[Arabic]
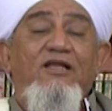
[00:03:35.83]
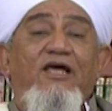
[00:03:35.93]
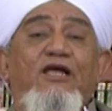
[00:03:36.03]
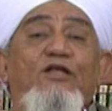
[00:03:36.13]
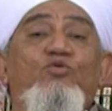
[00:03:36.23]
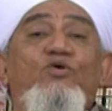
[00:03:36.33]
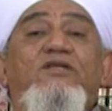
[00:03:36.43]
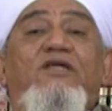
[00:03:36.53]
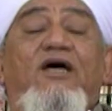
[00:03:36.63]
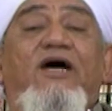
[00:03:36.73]
لأجل
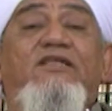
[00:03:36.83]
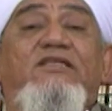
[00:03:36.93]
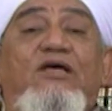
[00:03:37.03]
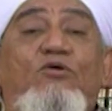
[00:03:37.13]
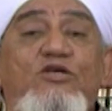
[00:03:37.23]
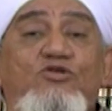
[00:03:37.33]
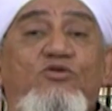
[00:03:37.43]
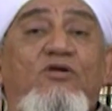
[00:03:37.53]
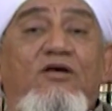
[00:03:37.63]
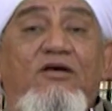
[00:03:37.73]
توجد هذا
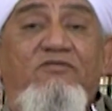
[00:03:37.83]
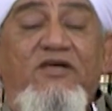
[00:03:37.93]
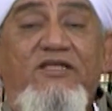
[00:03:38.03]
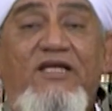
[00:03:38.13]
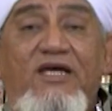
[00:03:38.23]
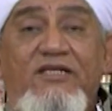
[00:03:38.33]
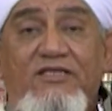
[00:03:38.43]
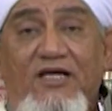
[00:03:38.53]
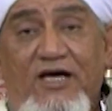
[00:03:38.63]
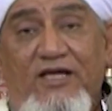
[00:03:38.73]
التوازن في
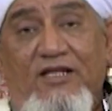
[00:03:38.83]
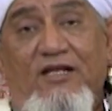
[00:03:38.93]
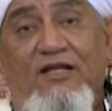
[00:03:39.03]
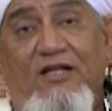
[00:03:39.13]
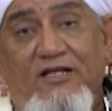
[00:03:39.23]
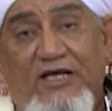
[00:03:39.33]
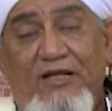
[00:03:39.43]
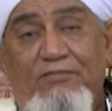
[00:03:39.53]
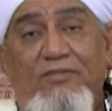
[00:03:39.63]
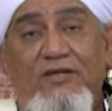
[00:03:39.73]
هداية هذا
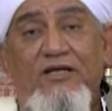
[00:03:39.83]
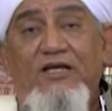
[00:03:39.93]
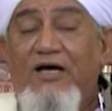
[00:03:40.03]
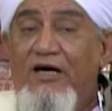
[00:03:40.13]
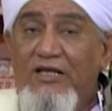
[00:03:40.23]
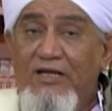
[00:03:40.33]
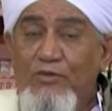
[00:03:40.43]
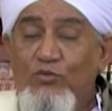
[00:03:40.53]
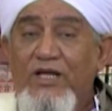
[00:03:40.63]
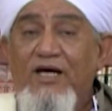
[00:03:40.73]
القلب إلى إلى
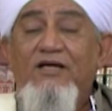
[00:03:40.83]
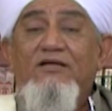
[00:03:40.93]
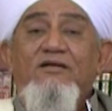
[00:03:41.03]
مولاه